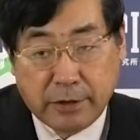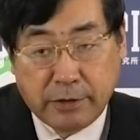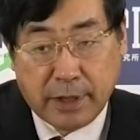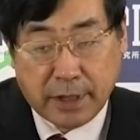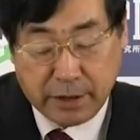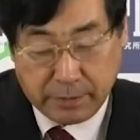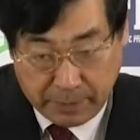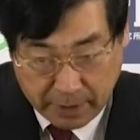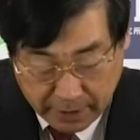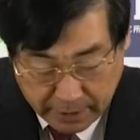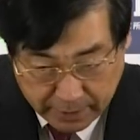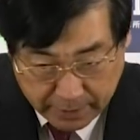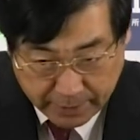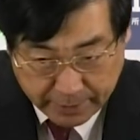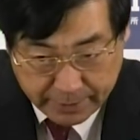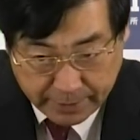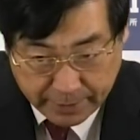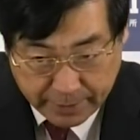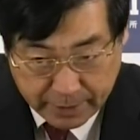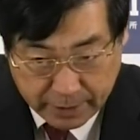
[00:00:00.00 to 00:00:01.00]
9月までだ
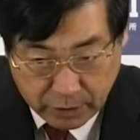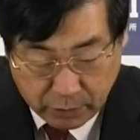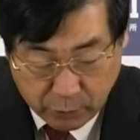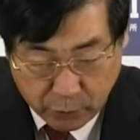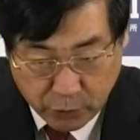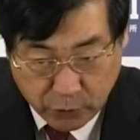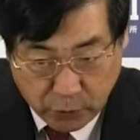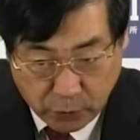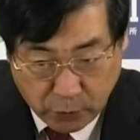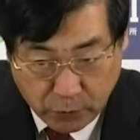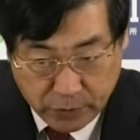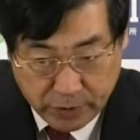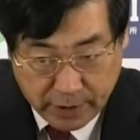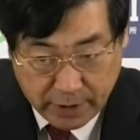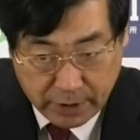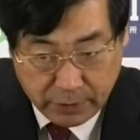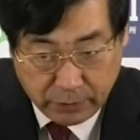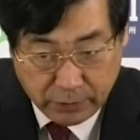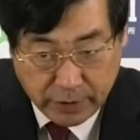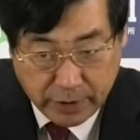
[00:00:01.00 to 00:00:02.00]
けだけれども、総
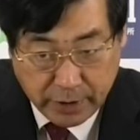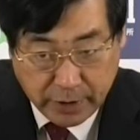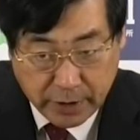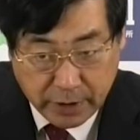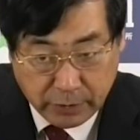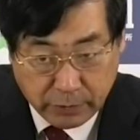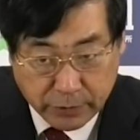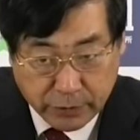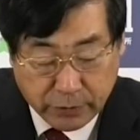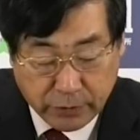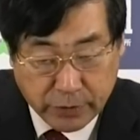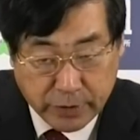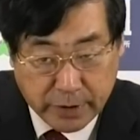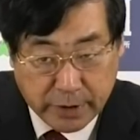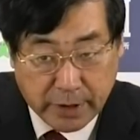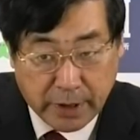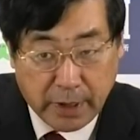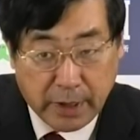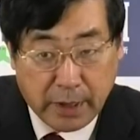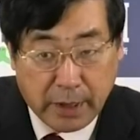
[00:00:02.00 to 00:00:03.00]
裁の任期を少
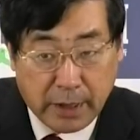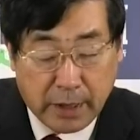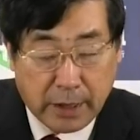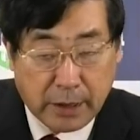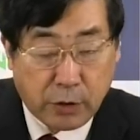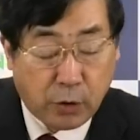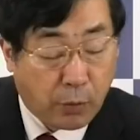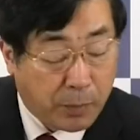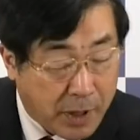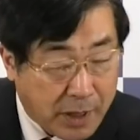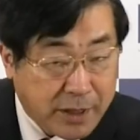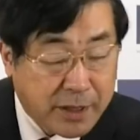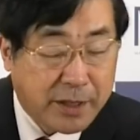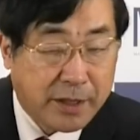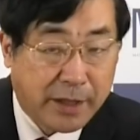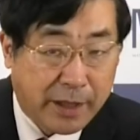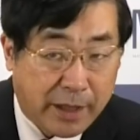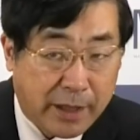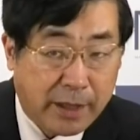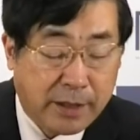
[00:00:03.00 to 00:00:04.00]
し伸ば
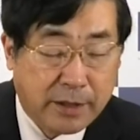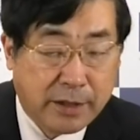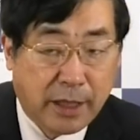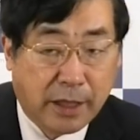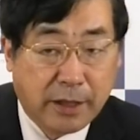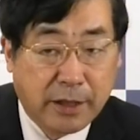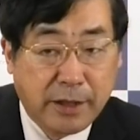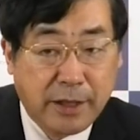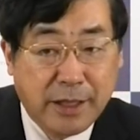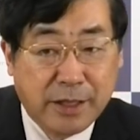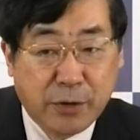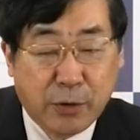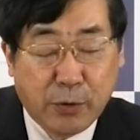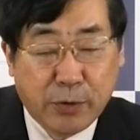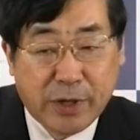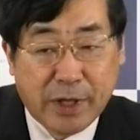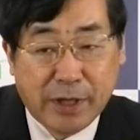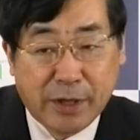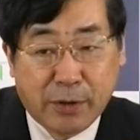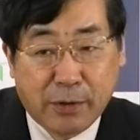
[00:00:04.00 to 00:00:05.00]
して、先に
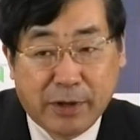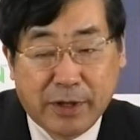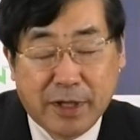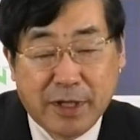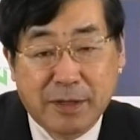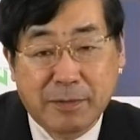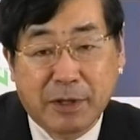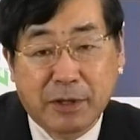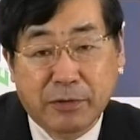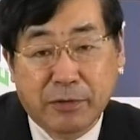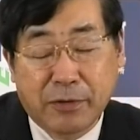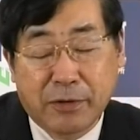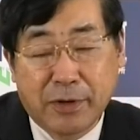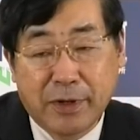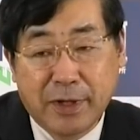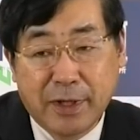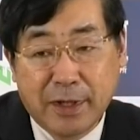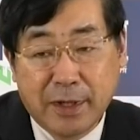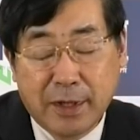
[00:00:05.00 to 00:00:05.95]
総選挙をやってしまうと。